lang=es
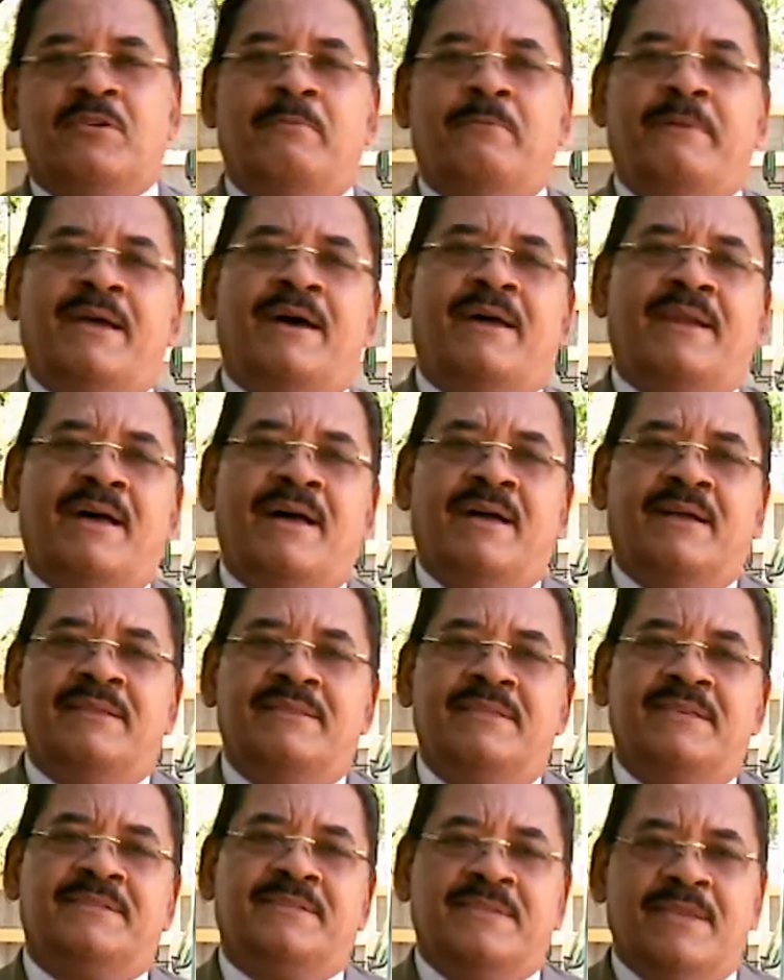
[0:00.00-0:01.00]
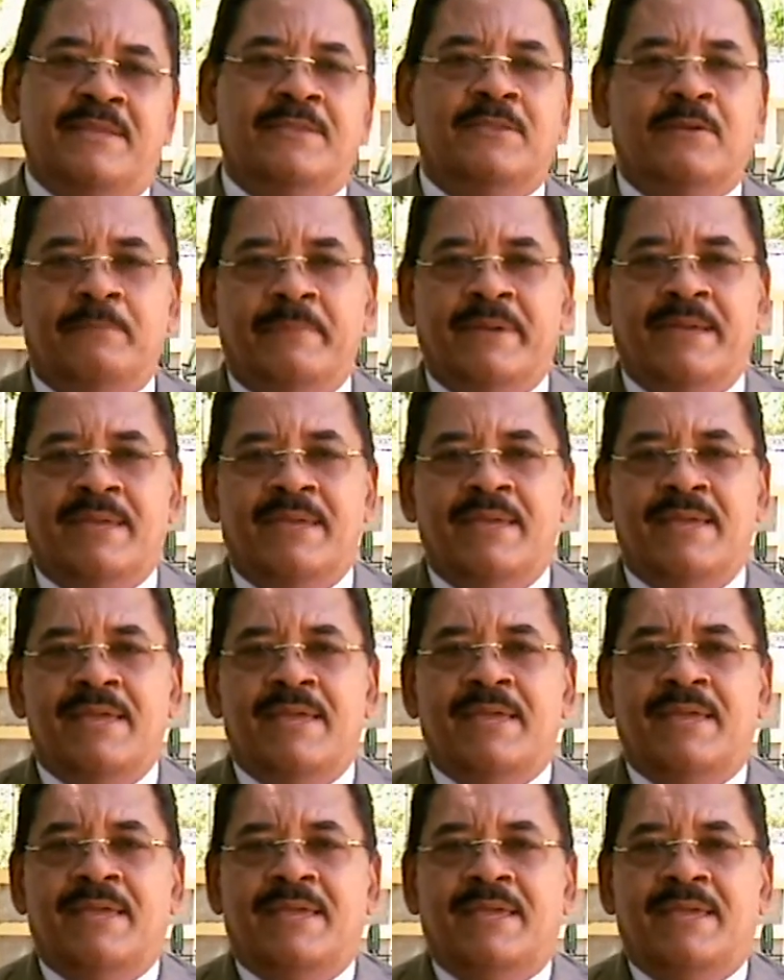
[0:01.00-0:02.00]
Bejarán diciéndome
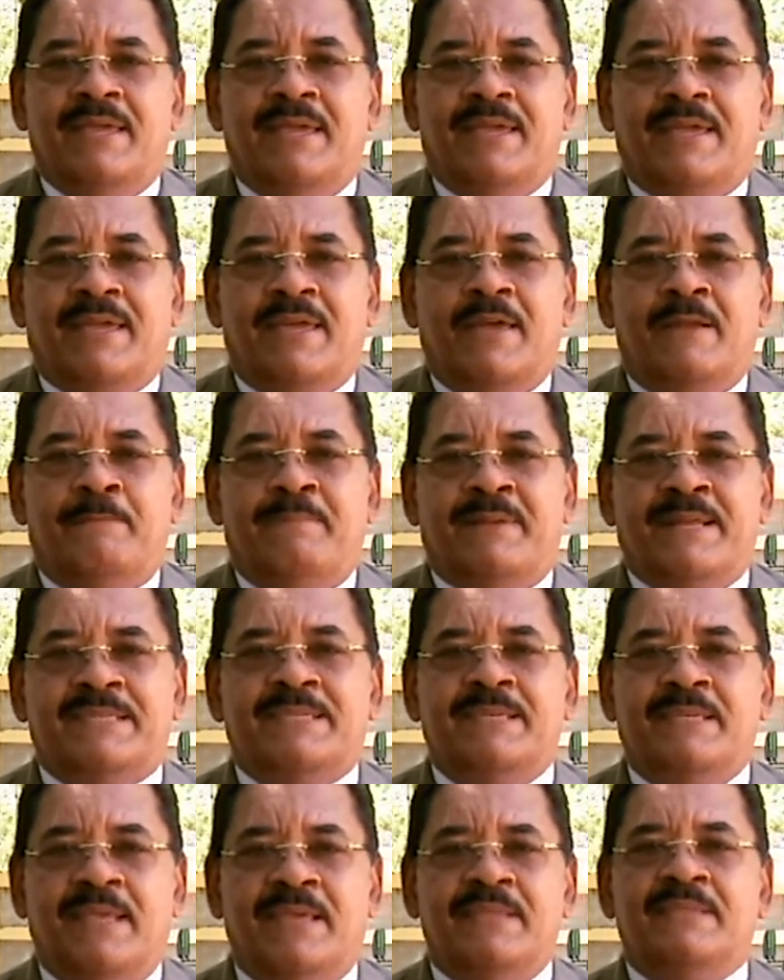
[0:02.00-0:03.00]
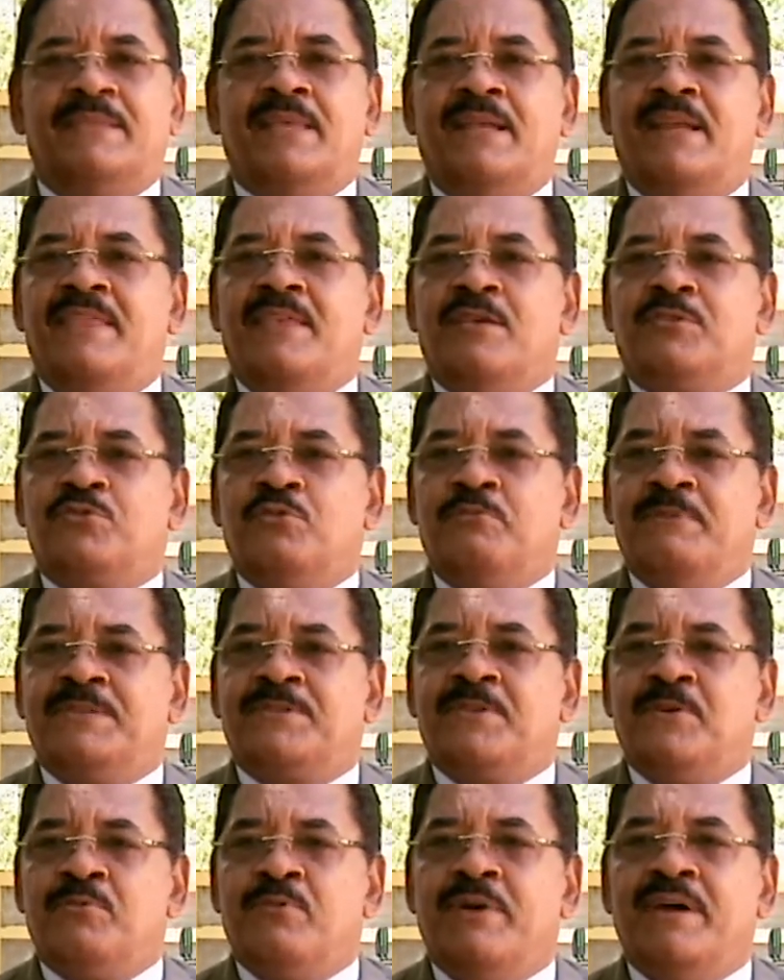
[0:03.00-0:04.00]
que el presidente le dio su
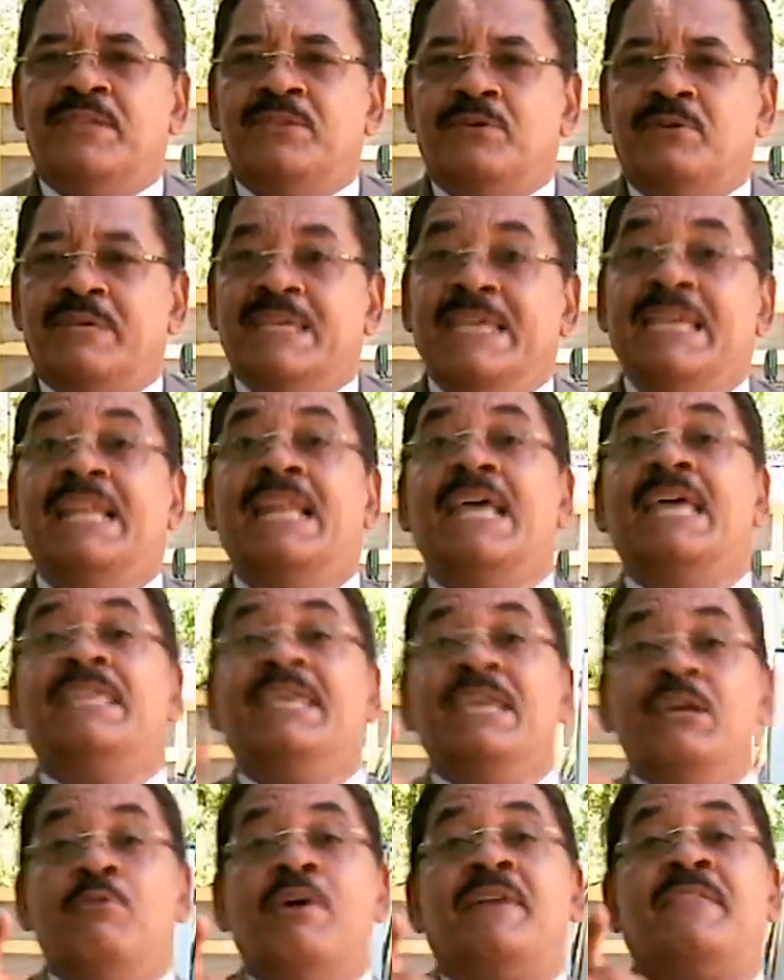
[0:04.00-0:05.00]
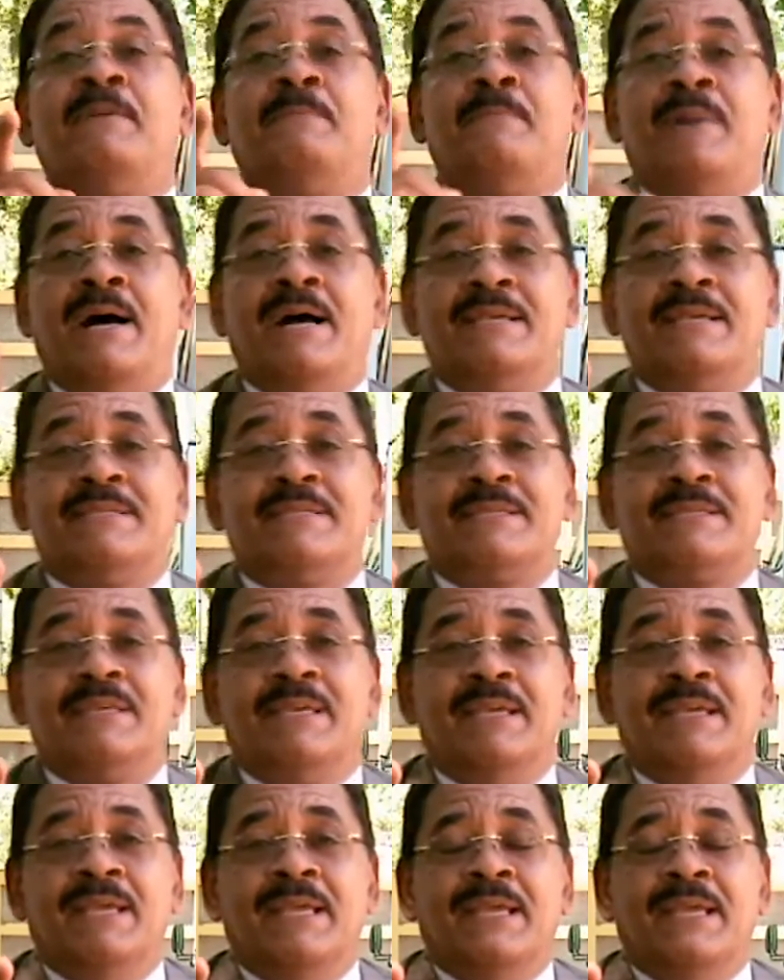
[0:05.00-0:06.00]
visto bueno y le dijo además
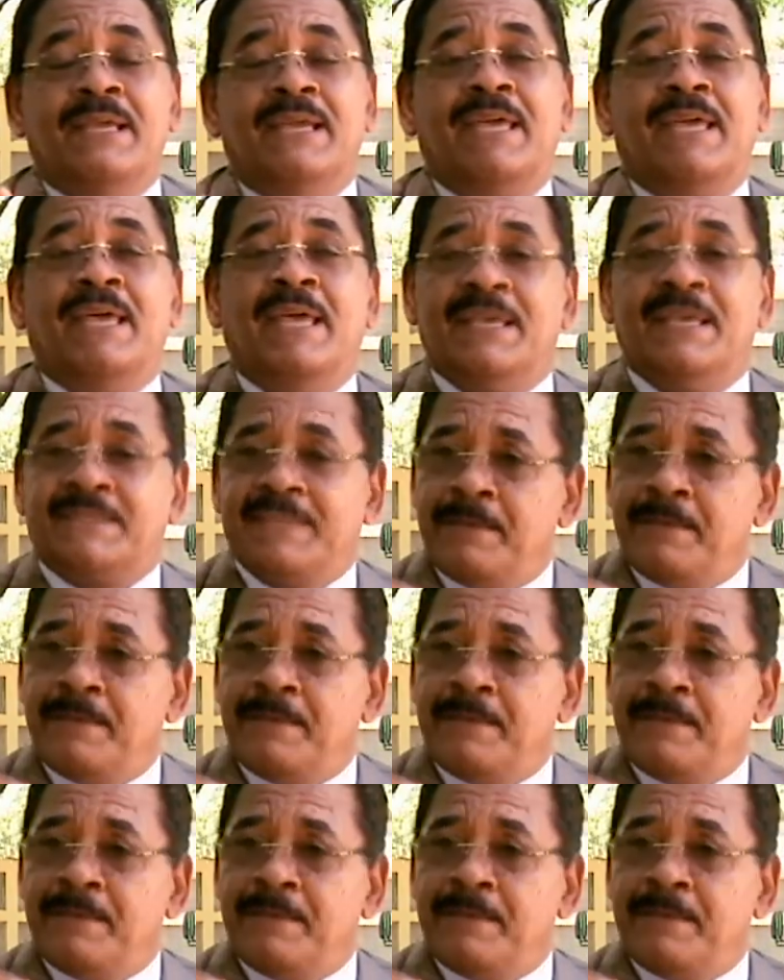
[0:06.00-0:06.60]
que este